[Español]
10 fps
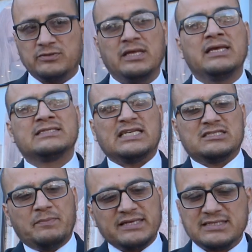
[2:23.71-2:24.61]
perdón,
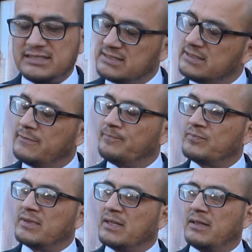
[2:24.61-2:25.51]
seis meses,
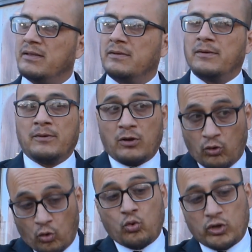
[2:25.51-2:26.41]

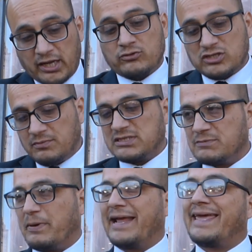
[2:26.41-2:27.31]
ocurrieron seis
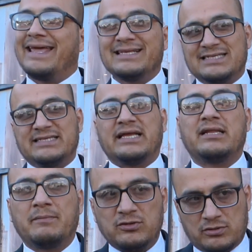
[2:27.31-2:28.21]
meses para que él
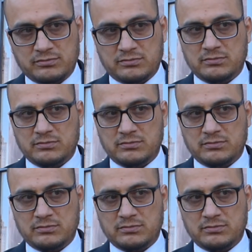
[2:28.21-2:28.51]
asignara el menor.